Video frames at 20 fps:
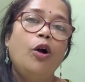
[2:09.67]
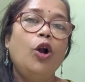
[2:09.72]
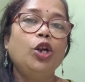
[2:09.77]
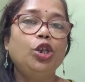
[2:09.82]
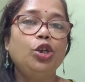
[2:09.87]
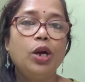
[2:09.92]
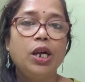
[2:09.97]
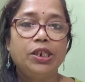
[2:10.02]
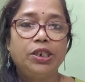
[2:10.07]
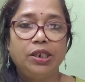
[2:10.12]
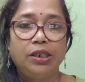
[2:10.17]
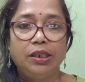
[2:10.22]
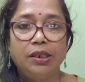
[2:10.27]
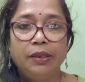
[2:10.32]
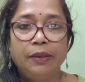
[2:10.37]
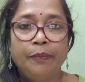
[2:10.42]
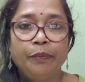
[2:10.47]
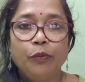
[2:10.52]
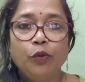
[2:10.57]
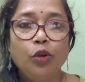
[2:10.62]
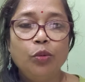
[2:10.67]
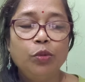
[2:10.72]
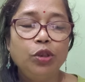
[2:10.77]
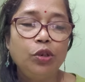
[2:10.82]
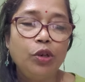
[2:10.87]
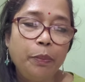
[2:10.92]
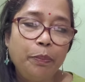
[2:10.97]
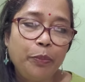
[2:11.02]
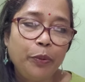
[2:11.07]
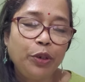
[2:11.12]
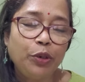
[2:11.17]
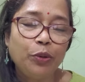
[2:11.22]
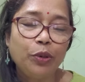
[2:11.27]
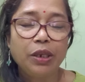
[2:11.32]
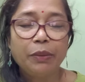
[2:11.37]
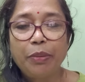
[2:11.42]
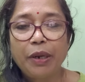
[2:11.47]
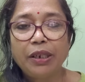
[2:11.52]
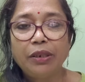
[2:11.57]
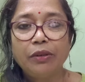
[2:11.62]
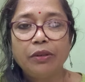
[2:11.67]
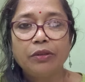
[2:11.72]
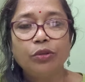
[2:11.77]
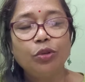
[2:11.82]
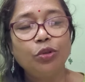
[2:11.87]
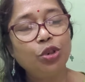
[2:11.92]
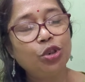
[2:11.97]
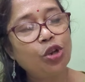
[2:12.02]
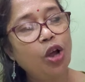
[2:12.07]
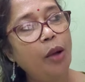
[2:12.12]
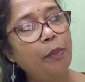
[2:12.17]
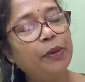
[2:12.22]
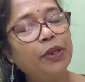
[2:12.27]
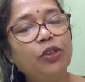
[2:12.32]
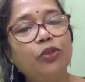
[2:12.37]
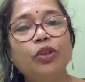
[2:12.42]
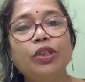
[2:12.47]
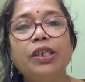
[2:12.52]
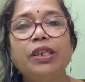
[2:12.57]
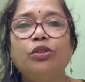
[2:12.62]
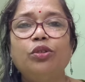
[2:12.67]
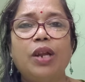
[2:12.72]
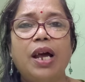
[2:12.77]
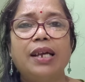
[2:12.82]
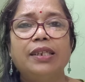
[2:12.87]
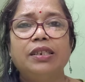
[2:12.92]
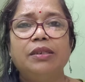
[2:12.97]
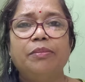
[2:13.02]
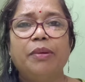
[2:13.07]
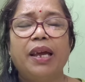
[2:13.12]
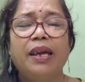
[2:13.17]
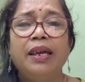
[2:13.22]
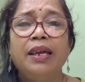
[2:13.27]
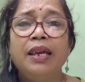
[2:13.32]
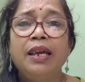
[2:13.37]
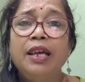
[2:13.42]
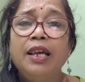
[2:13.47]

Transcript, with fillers: অট্ট হাসি তোর মতন পুটুক পাটক তোর সব ভিডিও দেখে তোর হাসি পায়